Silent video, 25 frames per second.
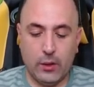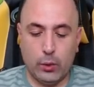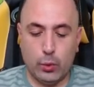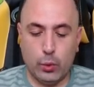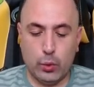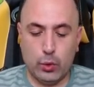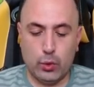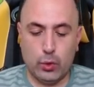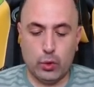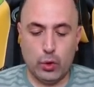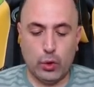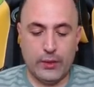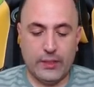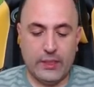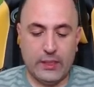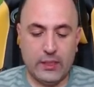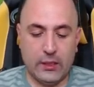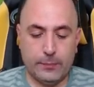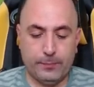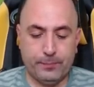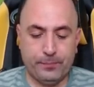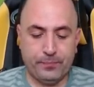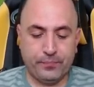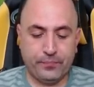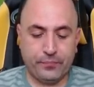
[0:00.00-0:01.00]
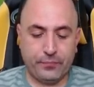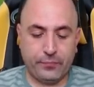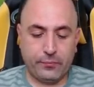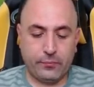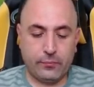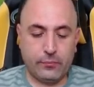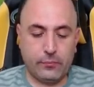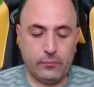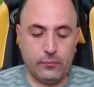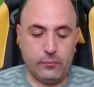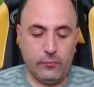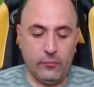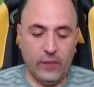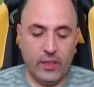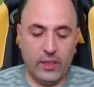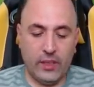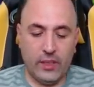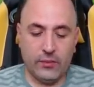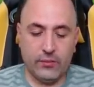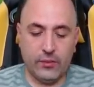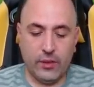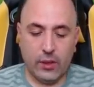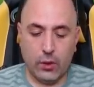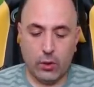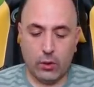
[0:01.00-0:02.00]
Uzun oynayalım.
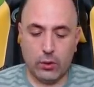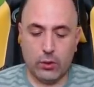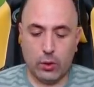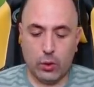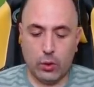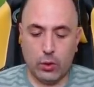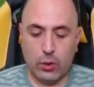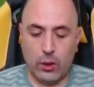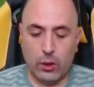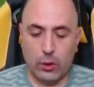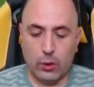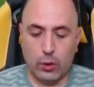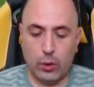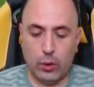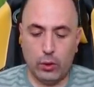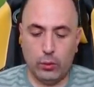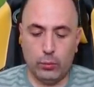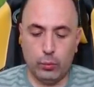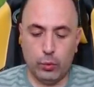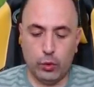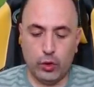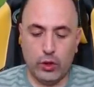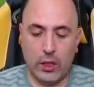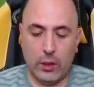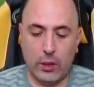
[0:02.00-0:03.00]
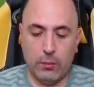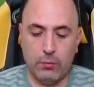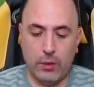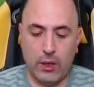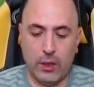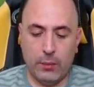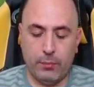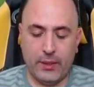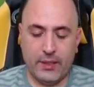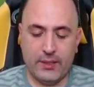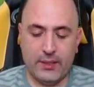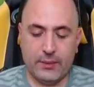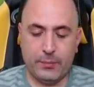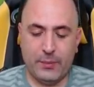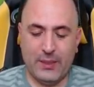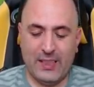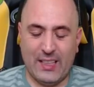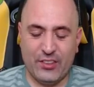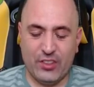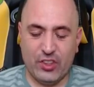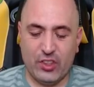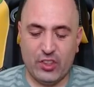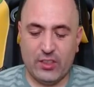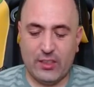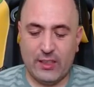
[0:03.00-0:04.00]
Kim var orada Ronaldo? Mükemmel pas.
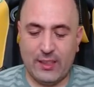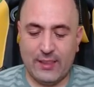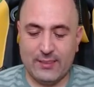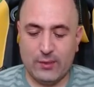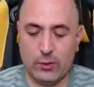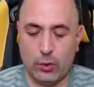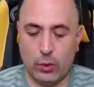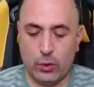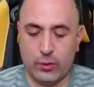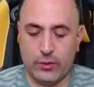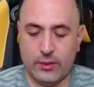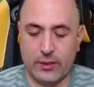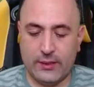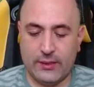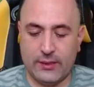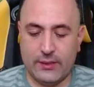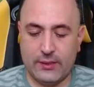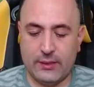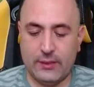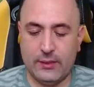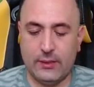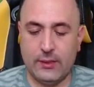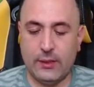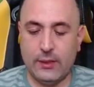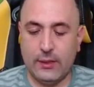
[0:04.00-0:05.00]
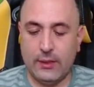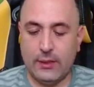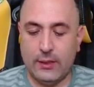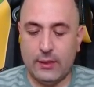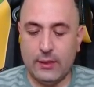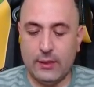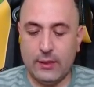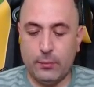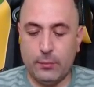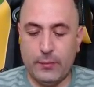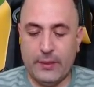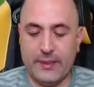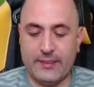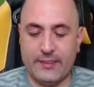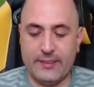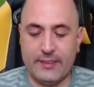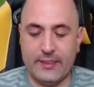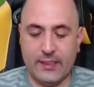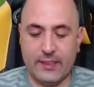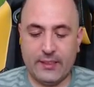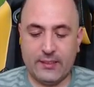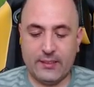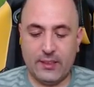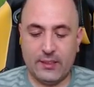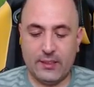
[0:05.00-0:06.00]
Birazcık daha hızlı olsaydı Messi'ye
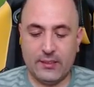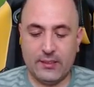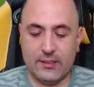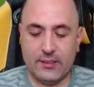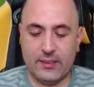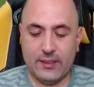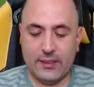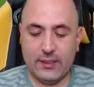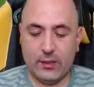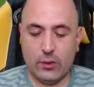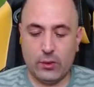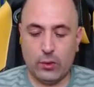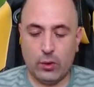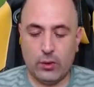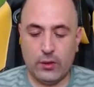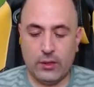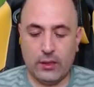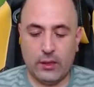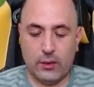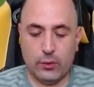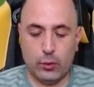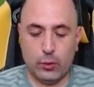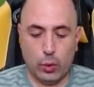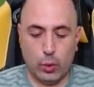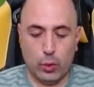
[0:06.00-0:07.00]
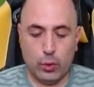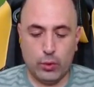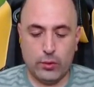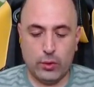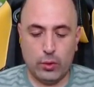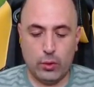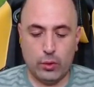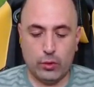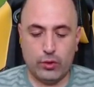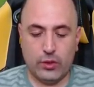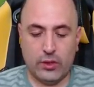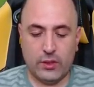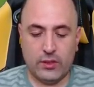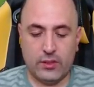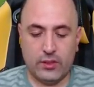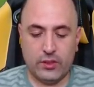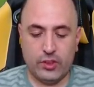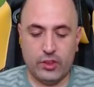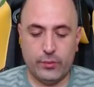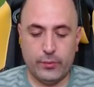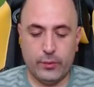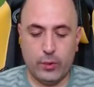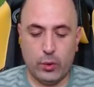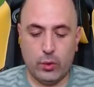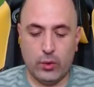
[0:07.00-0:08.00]
kazandırsaydık orada çok güzel olacaktı.
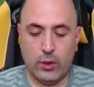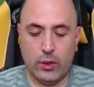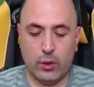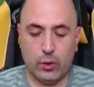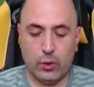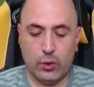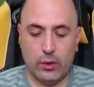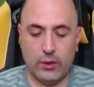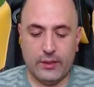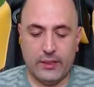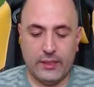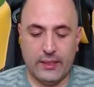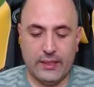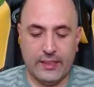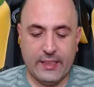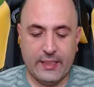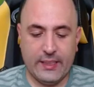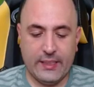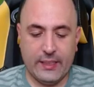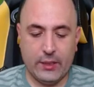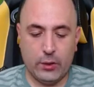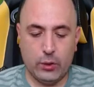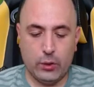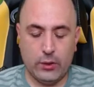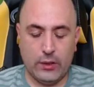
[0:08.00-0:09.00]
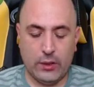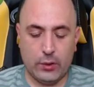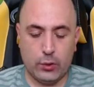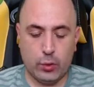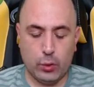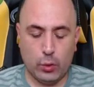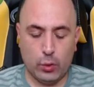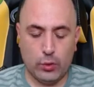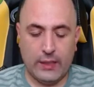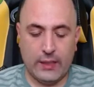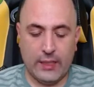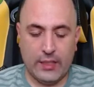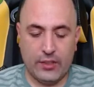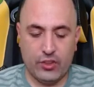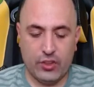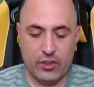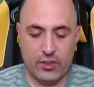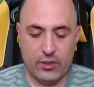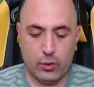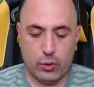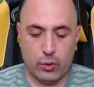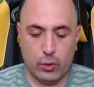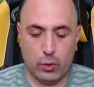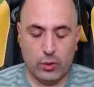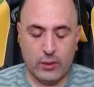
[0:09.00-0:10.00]
Şimdi Ronaldo öyle tehlikeli geliyorlar. Sol tercih
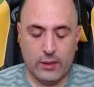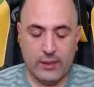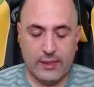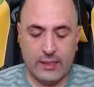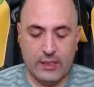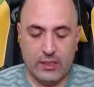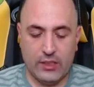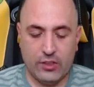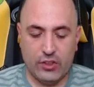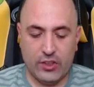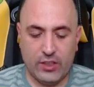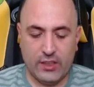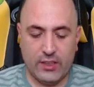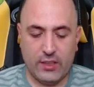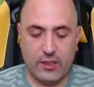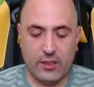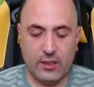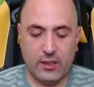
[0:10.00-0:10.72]
soldan gelecek.